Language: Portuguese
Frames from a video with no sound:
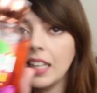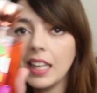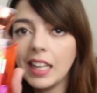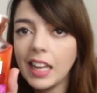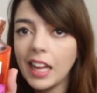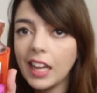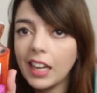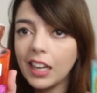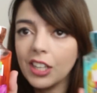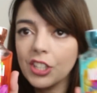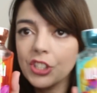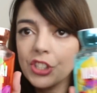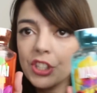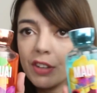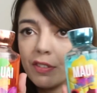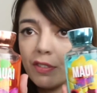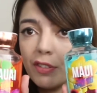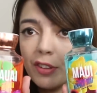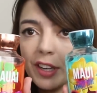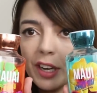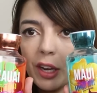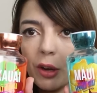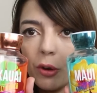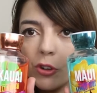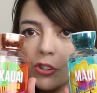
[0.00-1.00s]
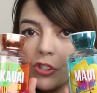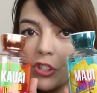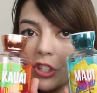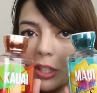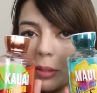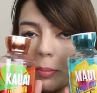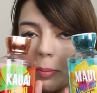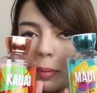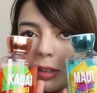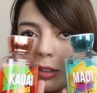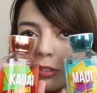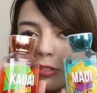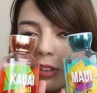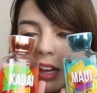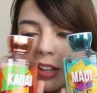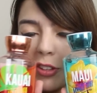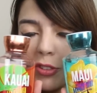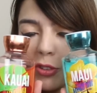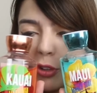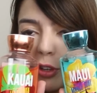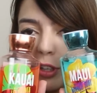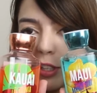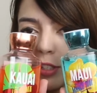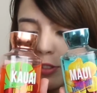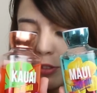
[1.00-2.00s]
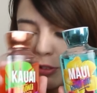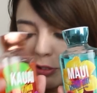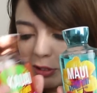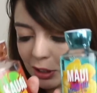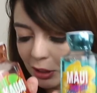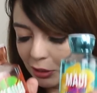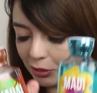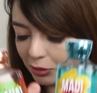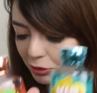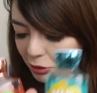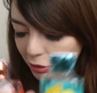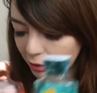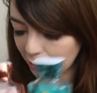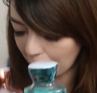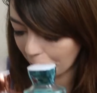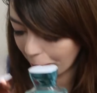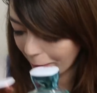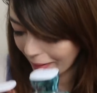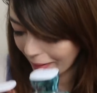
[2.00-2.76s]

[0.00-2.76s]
é laranja, a flor é roxa também, as cores não estão não